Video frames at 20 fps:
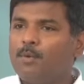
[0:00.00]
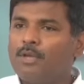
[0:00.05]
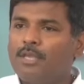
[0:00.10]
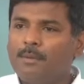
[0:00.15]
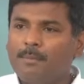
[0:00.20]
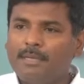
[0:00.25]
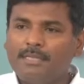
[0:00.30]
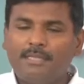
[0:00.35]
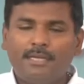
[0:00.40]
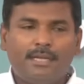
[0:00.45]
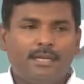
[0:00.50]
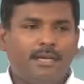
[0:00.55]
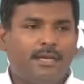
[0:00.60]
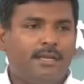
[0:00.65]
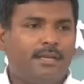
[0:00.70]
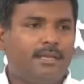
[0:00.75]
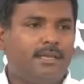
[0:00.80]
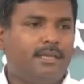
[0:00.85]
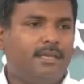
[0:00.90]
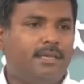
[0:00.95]
ముఖ్యమంత్రి
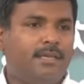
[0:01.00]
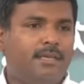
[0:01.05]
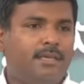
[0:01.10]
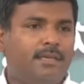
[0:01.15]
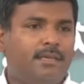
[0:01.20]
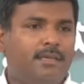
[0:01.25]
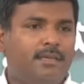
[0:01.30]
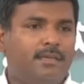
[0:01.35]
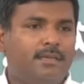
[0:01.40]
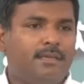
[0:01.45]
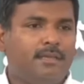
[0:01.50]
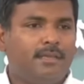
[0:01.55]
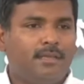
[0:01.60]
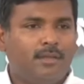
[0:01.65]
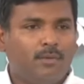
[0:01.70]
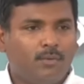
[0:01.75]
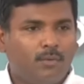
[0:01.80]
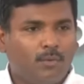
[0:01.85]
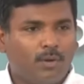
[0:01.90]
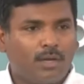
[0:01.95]
గారికి
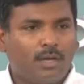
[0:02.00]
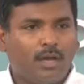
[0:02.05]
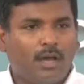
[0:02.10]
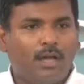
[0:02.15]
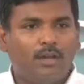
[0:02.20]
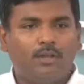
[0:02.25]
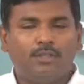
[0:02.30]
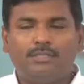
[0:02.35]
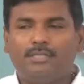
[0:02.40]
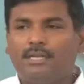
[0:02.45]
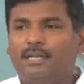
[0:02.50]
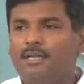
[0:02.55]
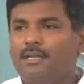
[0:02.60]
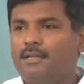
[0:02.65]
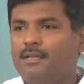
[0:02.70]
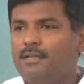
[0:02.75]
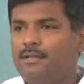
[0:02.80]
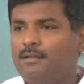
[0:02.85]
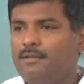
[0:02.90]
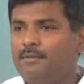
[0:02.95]
ఒక ఆలోచన
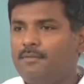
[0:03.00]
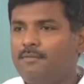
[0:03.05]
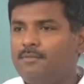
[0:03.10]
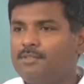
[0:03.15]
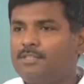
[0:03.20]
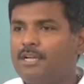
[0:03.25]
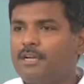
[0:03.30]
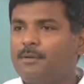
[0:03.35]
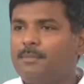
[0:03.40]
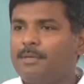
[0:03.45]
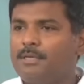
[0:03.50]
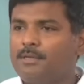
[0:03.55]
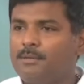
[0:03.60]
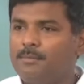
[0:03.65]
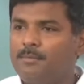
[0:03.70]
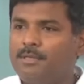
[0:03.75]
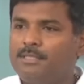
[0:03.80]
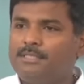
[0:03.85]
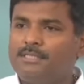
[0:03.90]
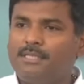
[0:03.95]

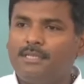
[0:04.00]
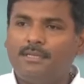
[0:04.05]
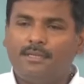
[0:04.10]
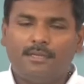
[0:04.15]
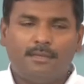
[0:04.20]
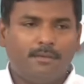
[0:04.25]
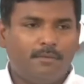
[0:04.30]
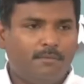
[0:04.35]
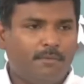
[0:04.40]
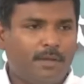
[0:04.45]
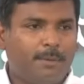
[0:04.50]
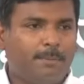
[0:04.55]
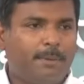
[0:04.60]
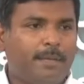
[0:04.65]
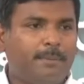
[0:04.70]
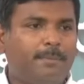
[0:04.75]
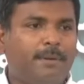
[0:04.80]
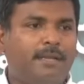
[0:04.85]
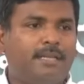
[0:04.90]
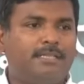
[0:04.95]
విశాఖపట్నం నుంచి వారి
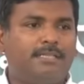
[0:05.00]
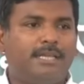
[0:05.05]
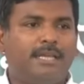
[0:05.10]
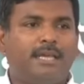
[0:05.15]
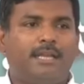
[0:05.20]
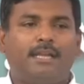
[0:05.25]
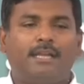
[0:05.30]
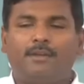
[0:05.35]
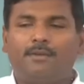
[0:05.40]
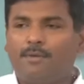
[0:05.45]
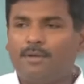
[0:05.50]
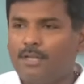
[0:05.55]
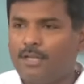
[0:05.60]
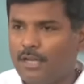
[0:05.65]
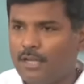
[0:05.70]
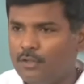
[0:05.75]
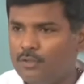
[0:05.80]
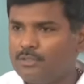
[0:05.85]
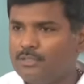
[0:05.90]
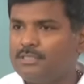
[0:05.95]
పరిపాలన చేయాలన్నటువంటి
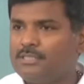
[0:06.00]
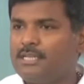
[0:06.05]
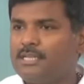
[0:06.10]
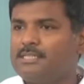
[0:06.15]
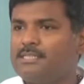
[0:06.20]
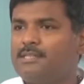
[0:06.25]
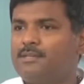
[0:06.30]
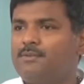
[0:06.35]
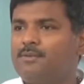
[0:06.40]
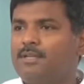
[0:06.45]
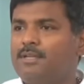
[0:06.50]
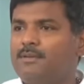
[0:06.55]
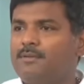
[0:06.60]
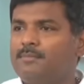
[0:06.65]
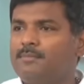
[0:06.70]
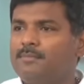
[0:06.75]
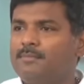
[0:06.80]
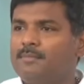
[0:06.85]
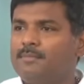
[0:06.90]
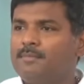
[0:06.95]
ఆలోచన చేస్తూ ఉన్నారు
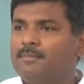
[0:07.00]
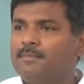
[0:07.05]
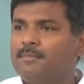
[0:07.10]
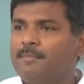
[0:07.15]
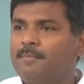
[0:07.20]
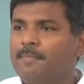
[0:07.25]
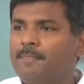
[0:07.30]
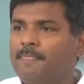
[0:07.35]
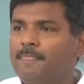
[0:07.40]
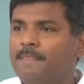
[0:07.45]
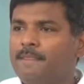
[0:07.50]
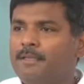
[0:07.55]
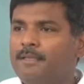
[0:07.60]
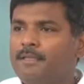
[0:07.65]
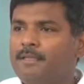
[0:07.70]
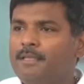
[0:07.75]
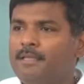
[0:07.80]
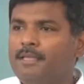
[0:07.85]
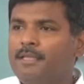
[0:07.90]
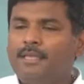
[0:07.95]

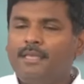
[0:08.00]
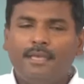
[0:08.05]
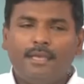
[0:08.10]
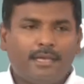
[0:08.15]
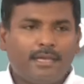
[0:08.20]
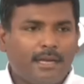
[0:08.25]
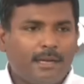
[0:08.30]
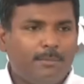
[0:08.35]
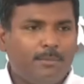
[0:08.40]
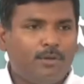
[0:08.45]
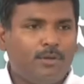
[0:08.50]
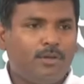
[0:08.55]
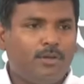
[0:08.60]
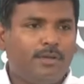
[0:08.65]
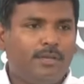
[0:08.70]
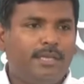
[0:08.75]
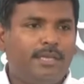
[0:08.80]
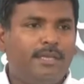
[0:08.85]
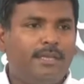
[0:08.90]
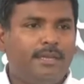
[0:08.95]
ఈ క్రమంలో
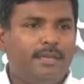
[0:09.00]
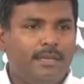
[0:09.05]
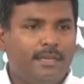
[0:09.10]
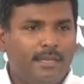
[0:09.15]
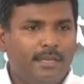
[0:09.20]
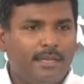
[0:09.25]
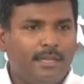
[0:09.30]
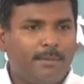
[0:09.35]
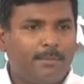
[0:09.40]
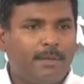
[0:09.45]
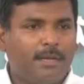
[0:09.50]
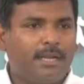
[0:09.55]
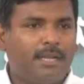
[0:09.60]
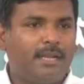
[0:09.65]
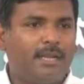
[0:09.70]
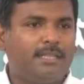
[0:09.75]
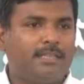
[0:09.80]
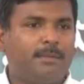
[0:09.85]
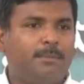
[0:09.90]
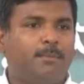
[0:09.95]
ఈ ఈ
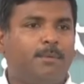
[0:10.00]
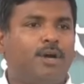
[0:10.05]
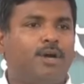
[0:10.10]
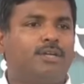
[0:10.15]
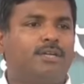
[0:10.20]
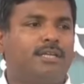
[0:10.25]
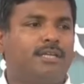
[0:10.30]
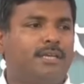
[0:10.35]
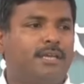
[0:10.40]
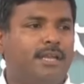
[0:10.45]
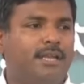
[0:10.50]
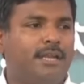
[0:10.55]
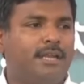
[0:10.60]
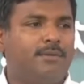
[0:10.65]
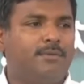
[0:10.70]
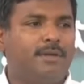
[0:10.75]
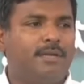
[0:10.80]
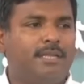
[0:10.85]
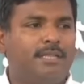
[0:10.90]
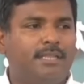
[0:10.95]
నిర్మాణాలు అయితే బాగుంటాయి
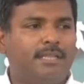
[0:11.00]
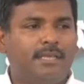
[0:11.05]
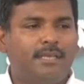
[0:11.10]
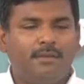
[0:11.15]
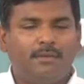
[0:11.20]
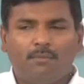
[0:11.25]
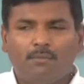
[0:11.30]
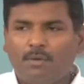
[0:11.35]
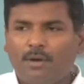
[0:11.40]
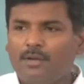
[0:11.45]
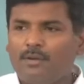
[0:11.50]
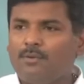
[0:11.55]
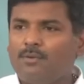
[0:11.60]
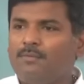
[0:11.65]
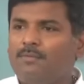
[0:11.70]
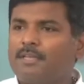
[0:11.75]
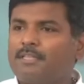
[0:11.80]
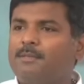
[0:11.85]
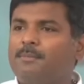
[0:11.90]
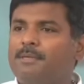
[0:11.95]
అనేటువంటిది వారు
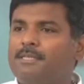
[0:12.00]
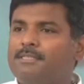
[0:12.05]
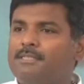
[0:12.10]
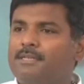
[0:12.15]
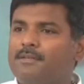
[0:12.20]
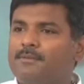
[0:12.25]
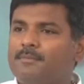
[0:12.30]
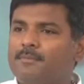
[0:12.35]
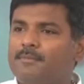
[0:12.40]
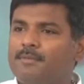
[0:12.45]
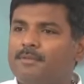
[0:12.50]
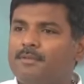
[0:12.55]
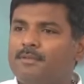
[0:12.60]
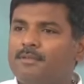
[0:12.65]
వ్యక్తపరిచారు